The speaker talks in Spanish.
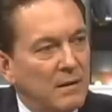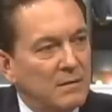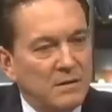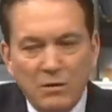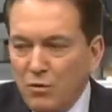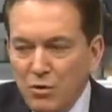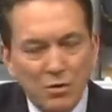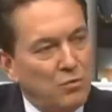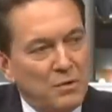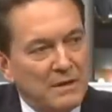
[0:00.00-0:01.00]
Si no, yo no
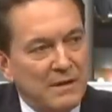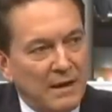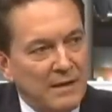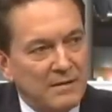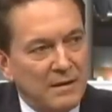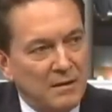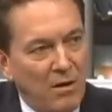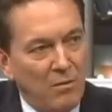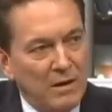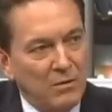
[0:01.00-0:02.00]
estuviese aquí
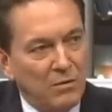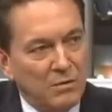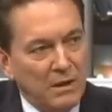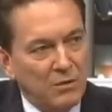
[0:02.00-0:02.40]
sentado hablándole a usted,